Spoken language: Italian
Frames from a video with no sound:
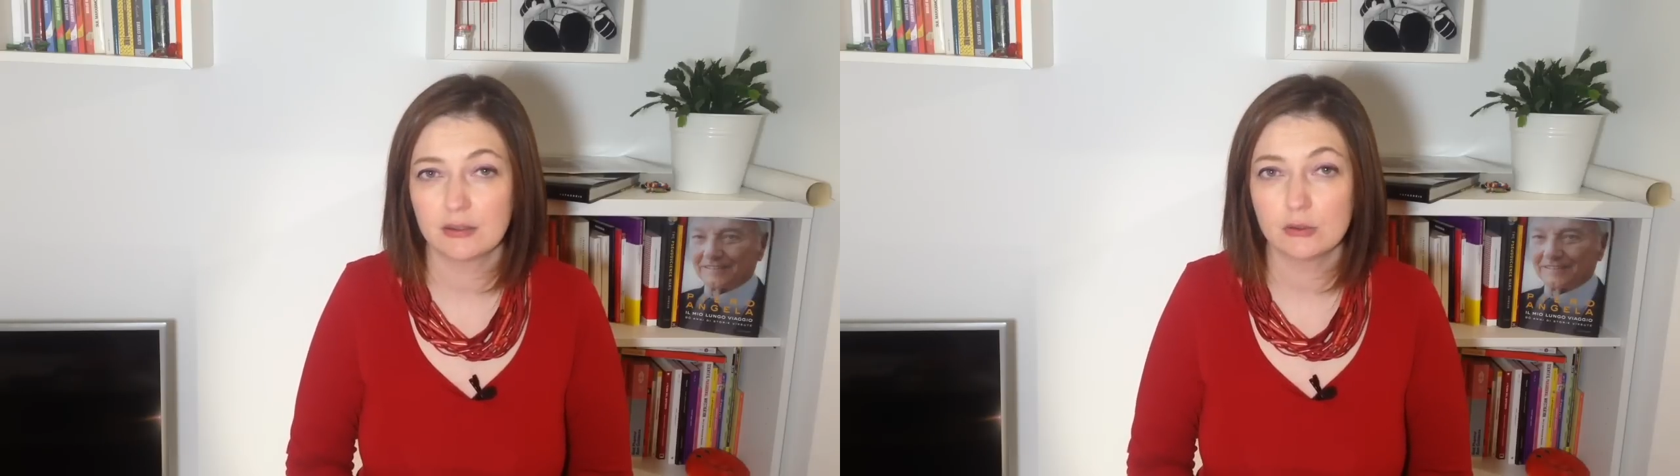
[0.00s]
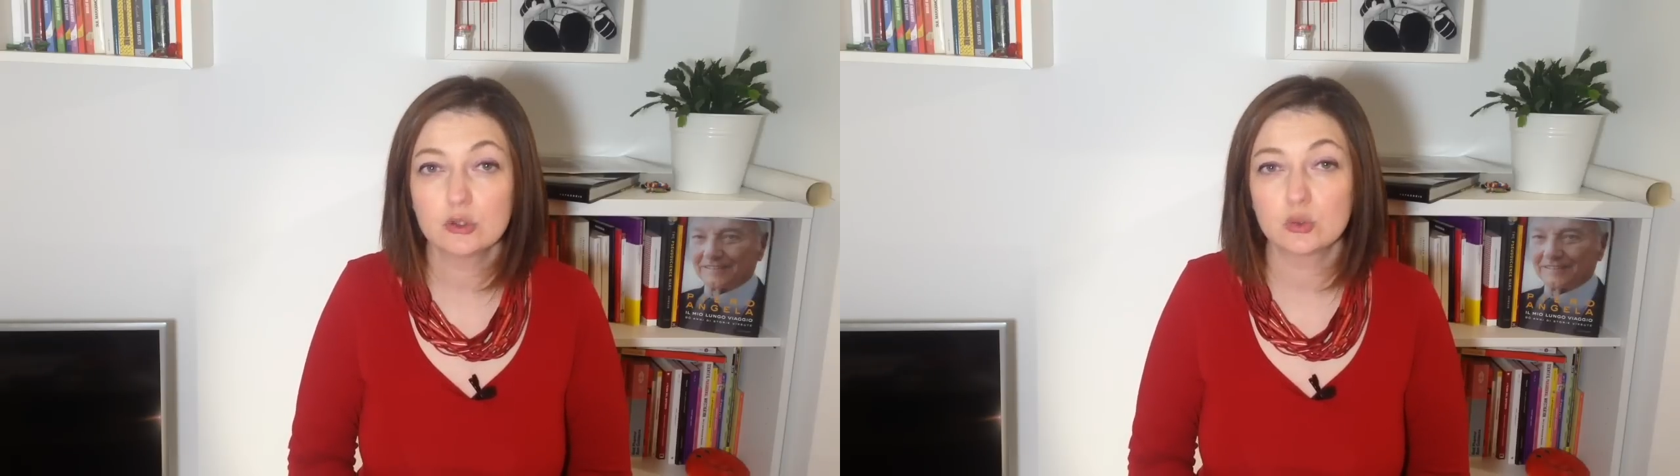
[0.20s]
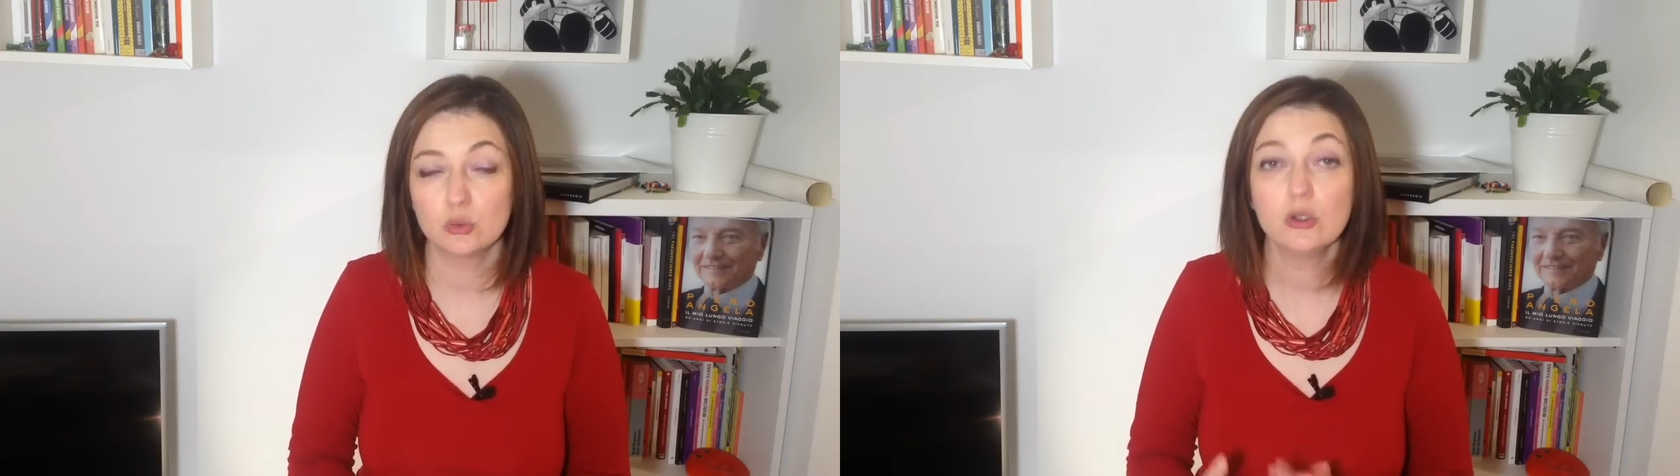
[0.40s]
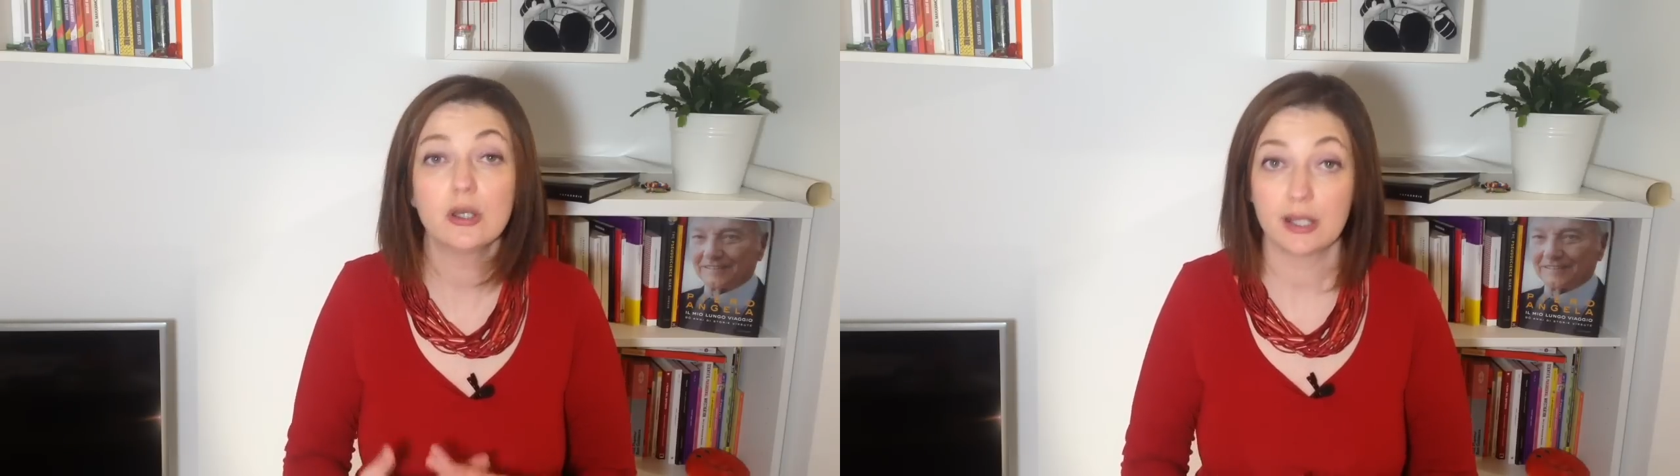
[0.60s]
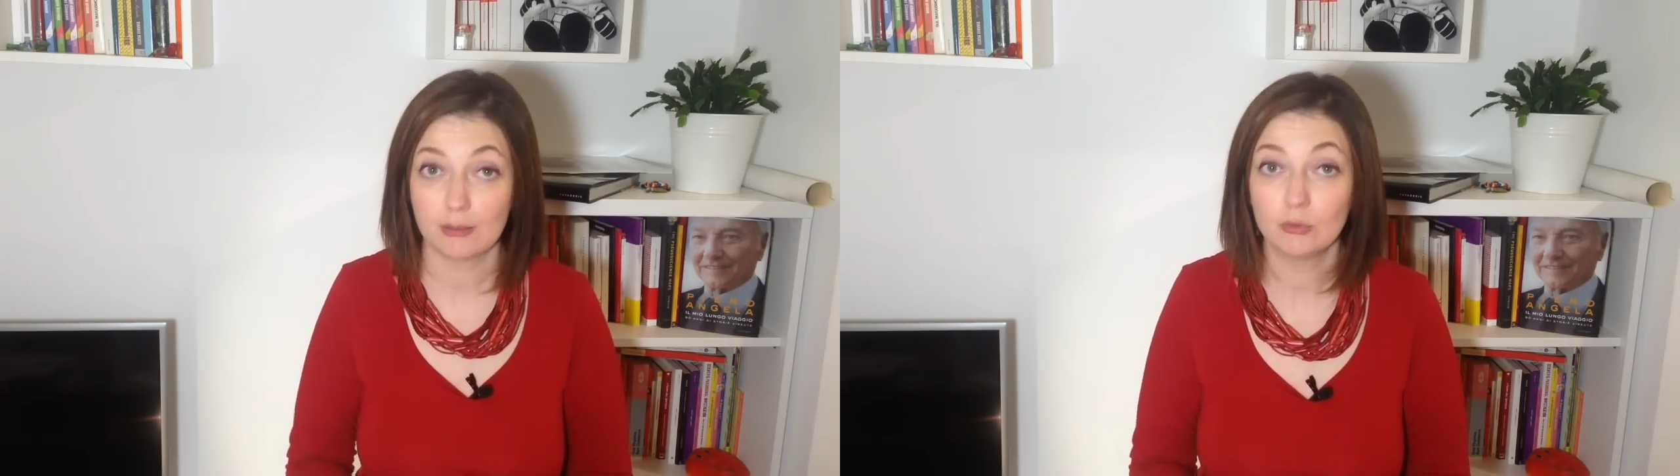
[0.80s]
nello studio
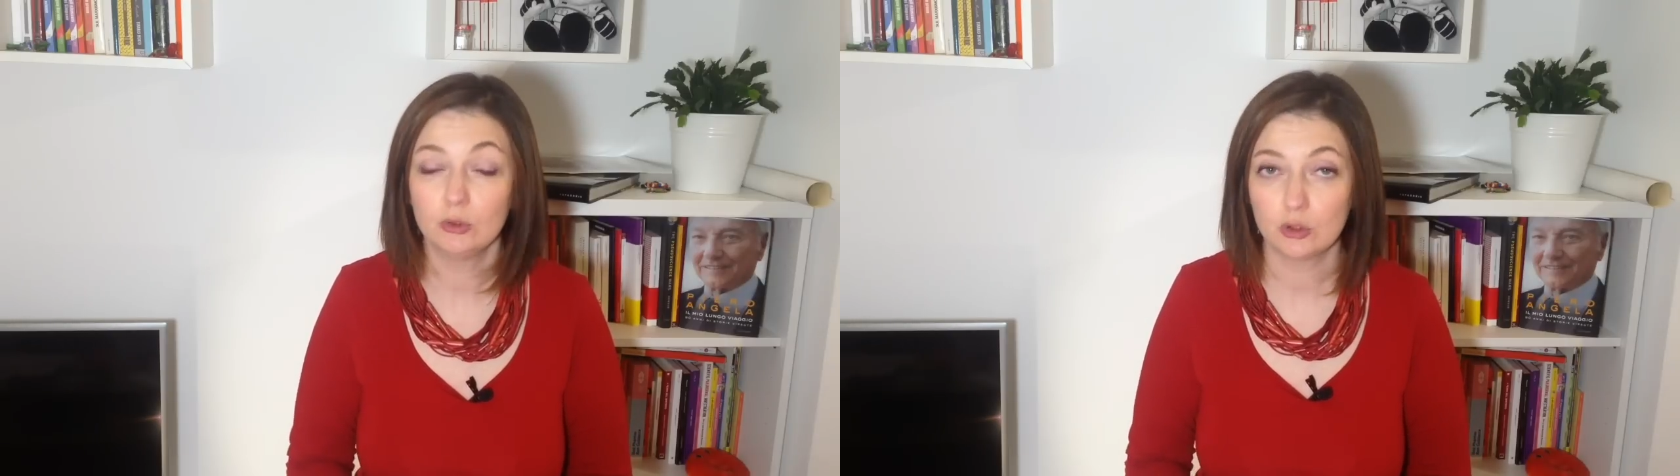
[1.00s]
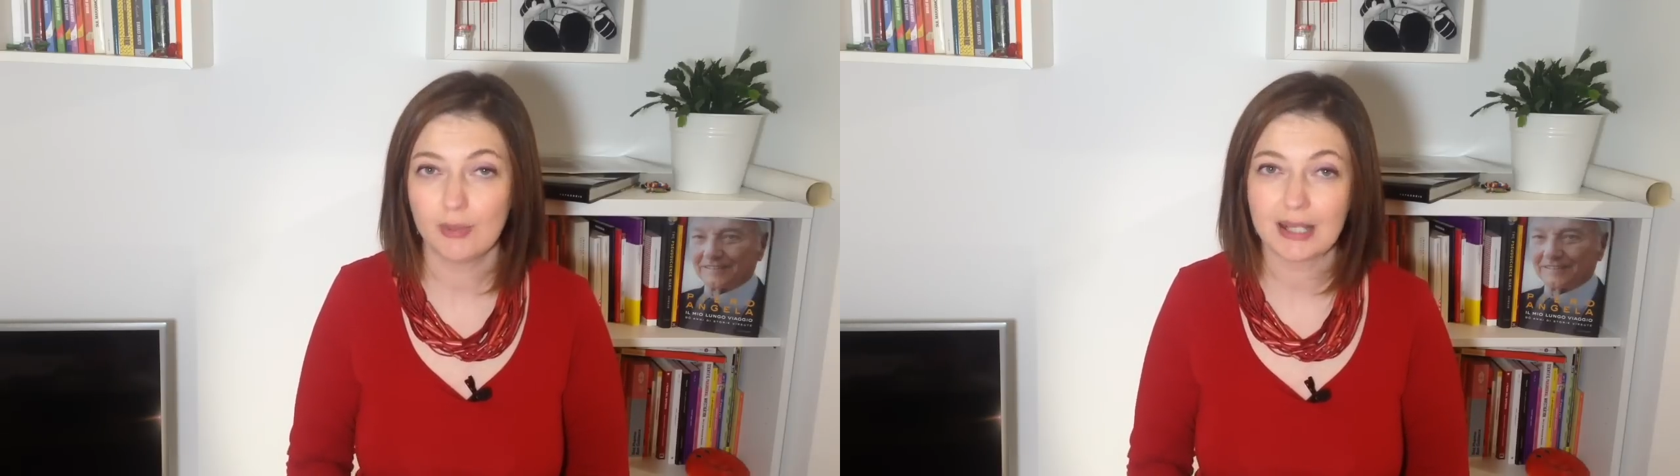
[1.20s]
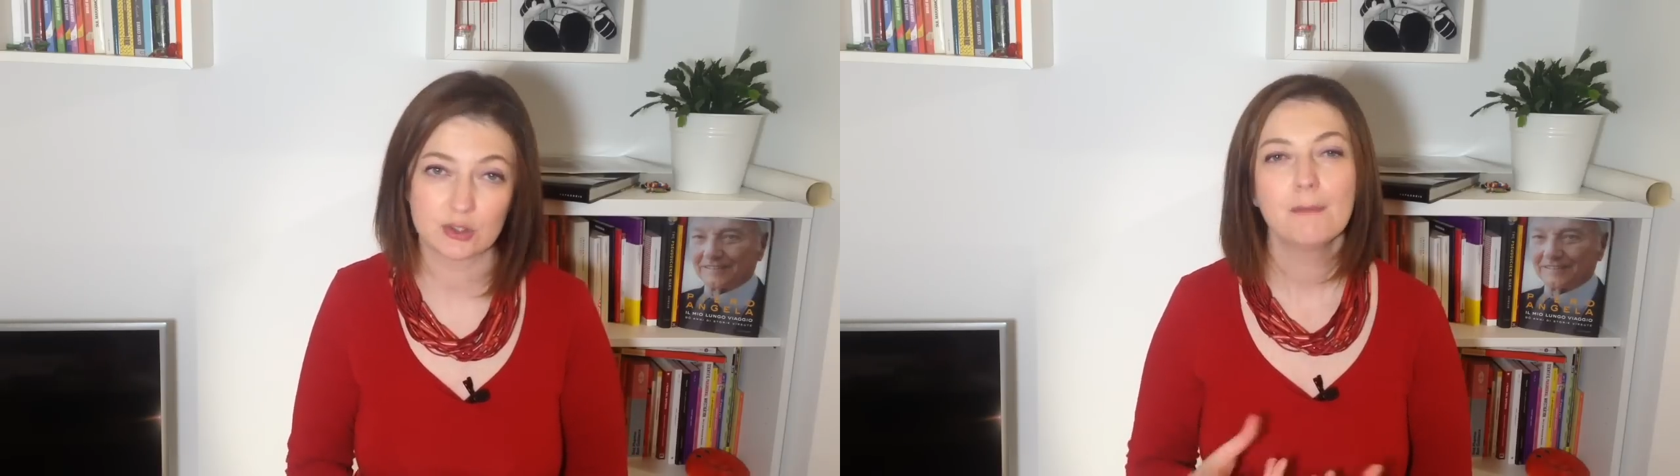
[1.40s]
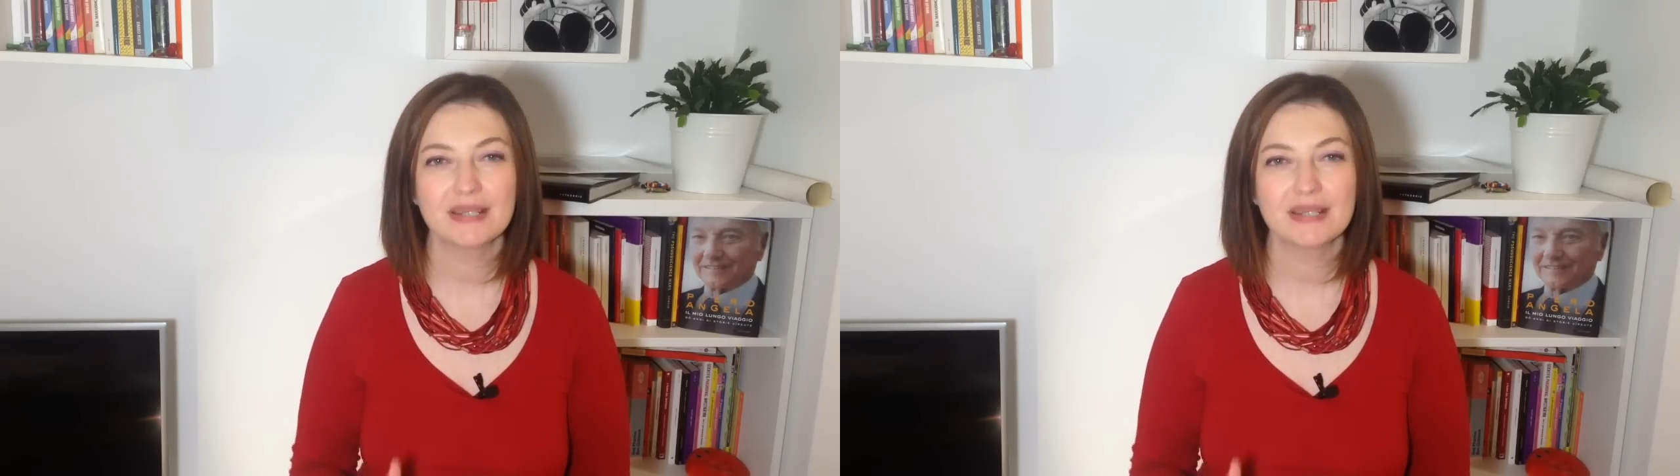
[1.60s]
era molto basso,